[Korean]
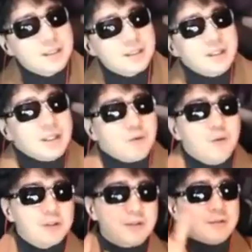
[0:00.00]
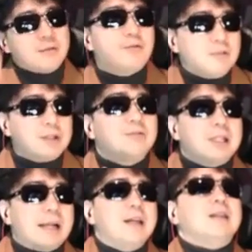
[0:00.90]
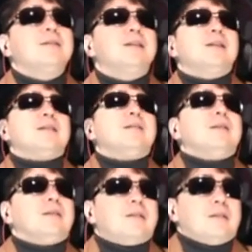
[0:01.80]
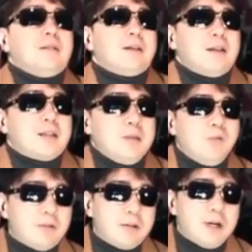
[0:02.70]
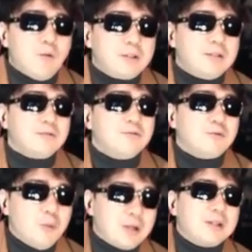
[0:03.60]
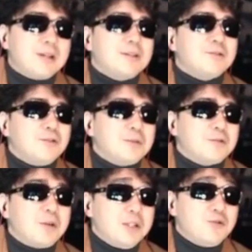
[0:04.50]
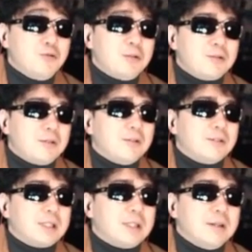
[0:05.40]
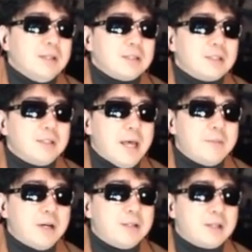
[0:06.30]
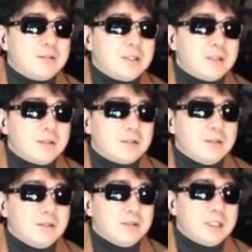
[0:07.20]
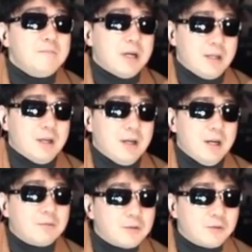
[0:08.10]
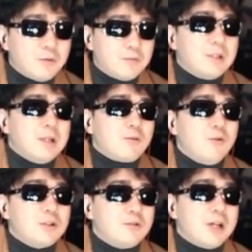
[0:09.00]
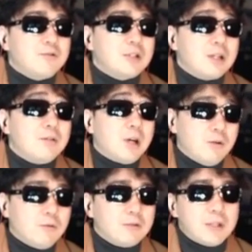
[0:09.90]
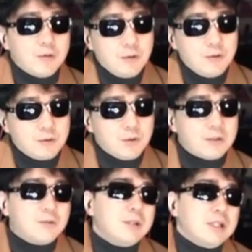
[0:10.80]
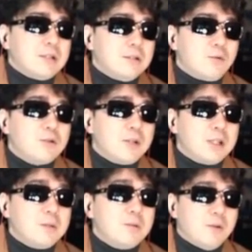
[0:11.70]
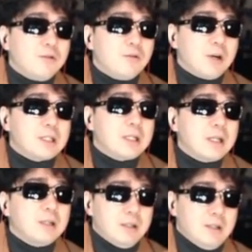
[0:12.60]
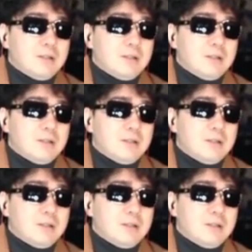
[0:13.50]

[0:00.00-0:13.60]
이게 공천권을 가지고 이때 난리가 났을 때 이게 김무성이가 옥새를 들고 도망갔다라는 점에서도 굉장히 충격적이었는데, 사실 그 내막에서는 이제 그 친박계가 아무래도 좀 공천을 좌지우지하기 하려고, 그리고 대통령 쪽에서도 공천에 대한 입김을 넣으려고 하다가